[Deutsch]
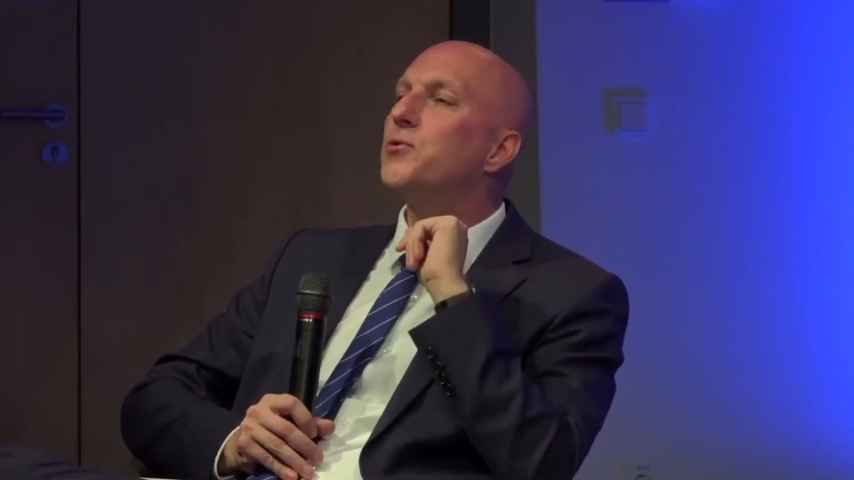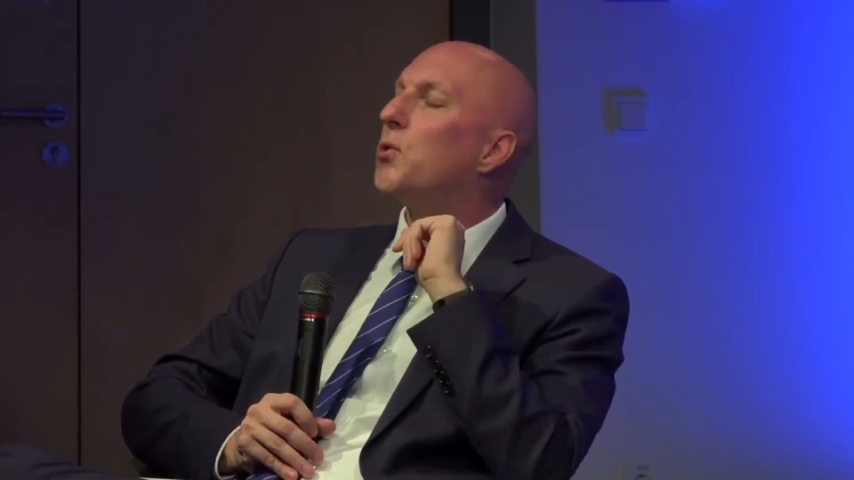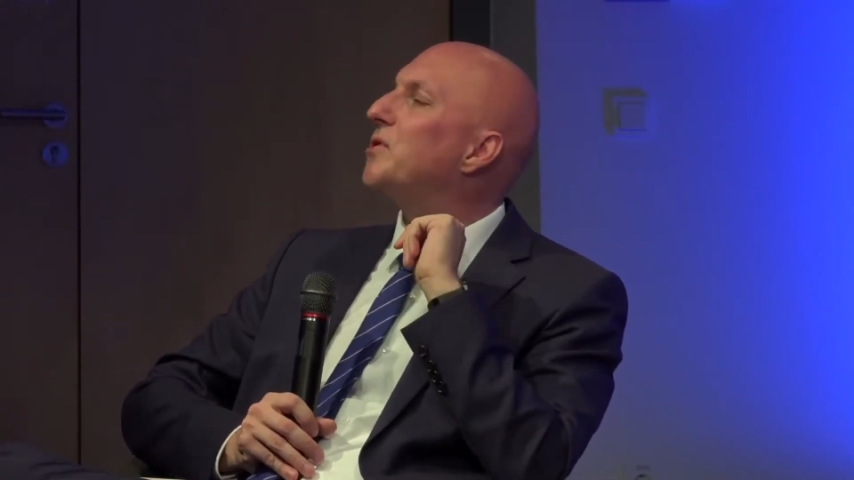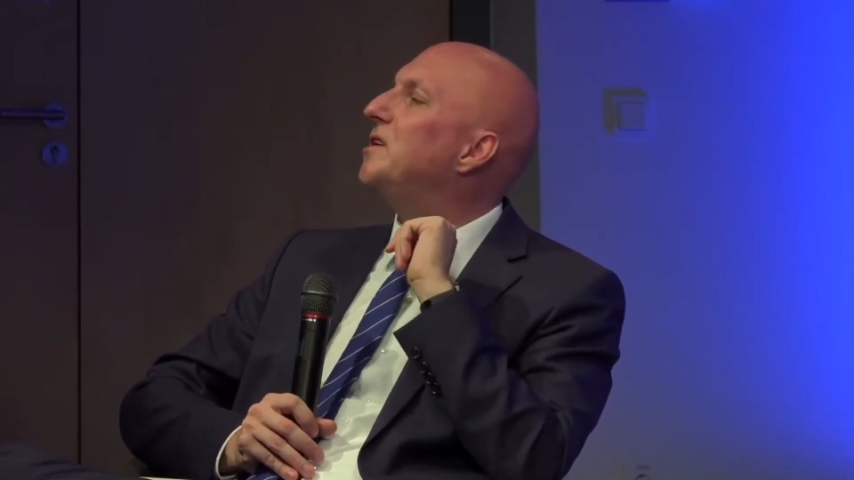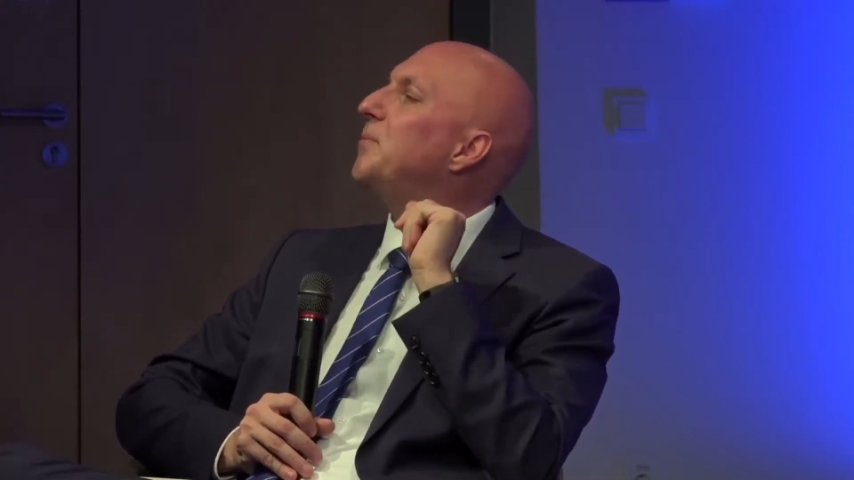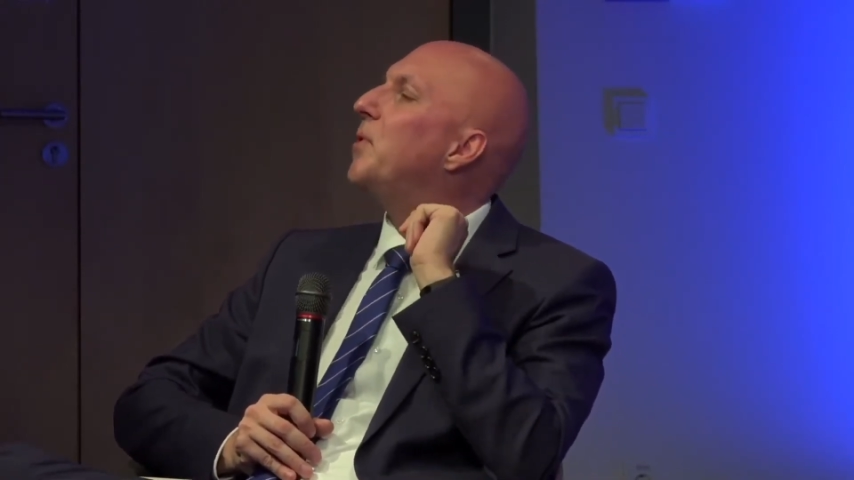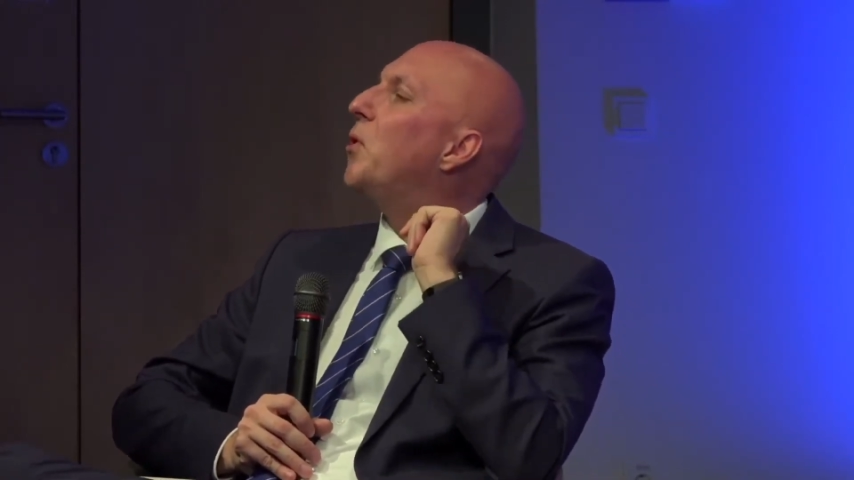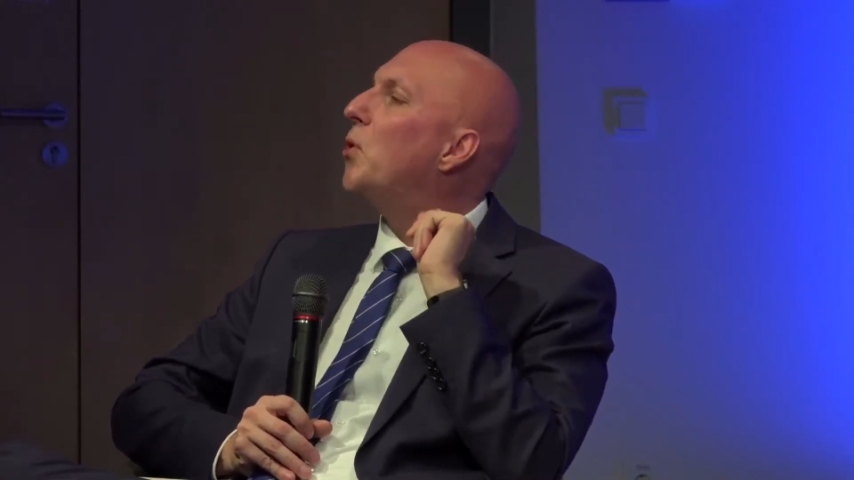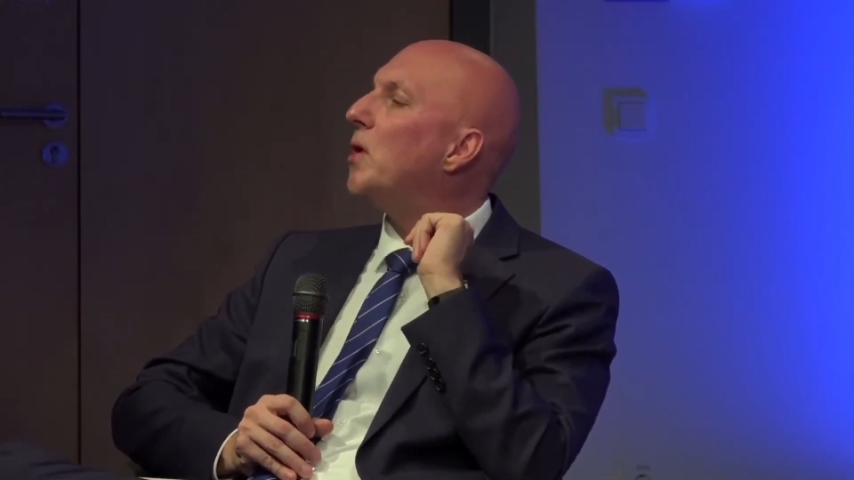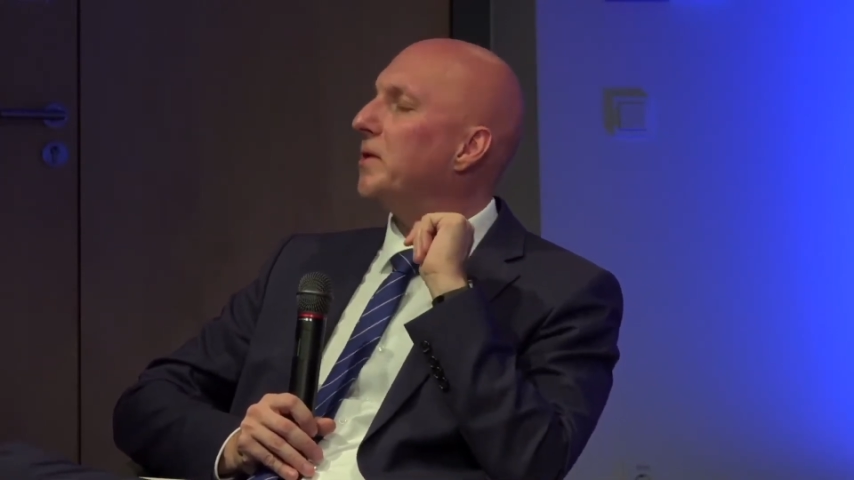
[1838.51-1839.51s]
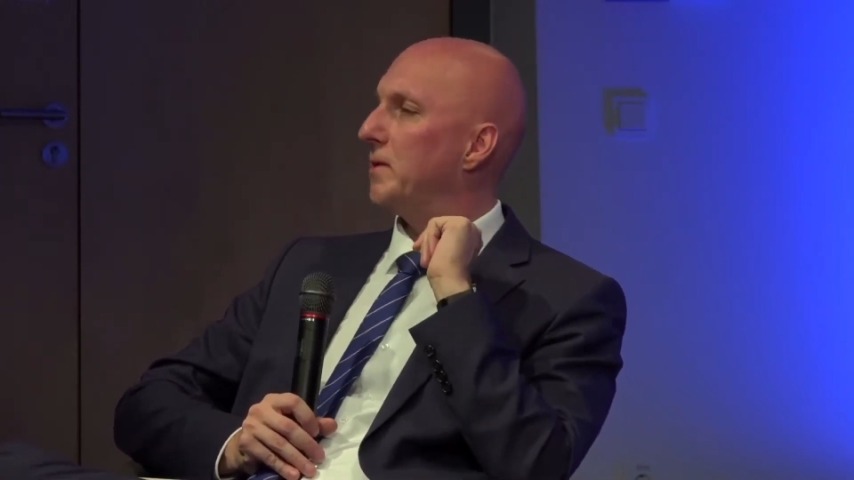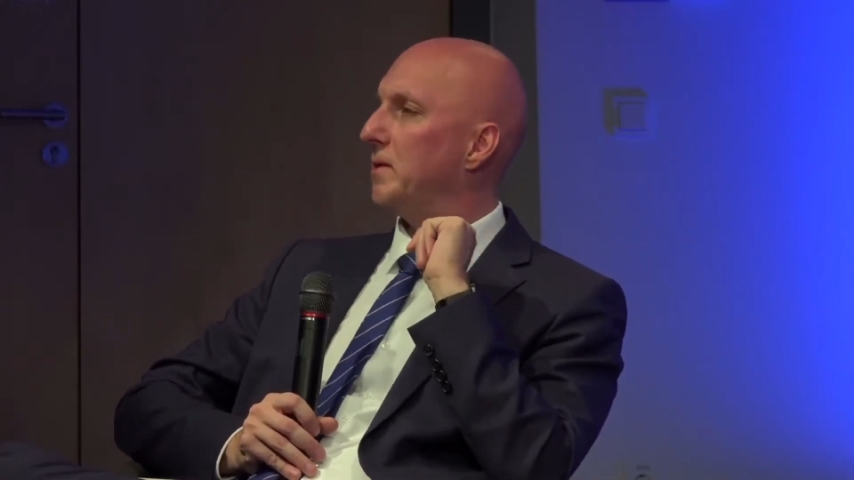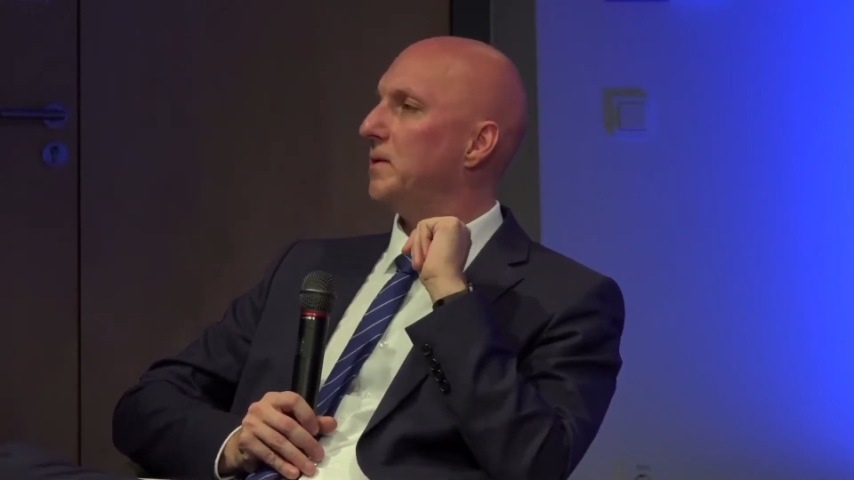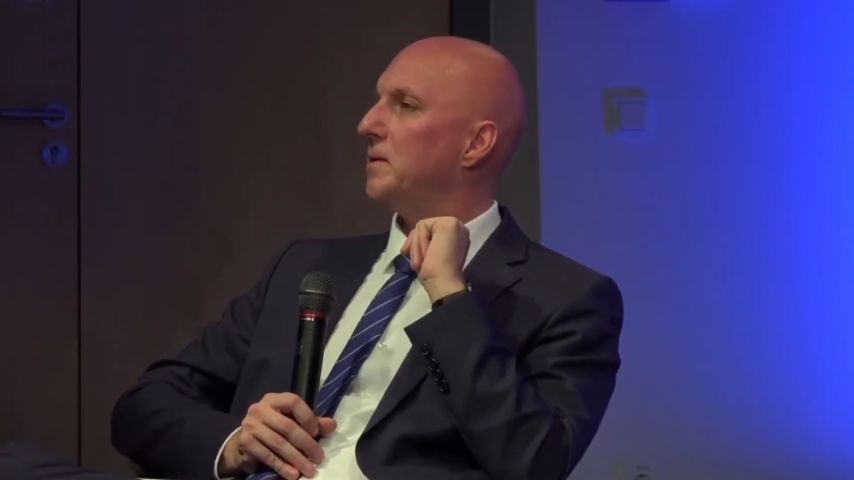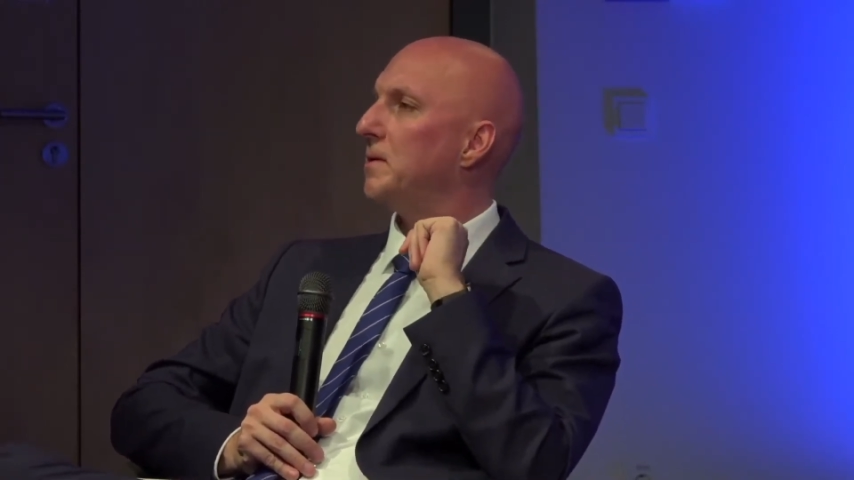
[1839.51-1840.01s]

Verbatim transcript: doch die Behörde,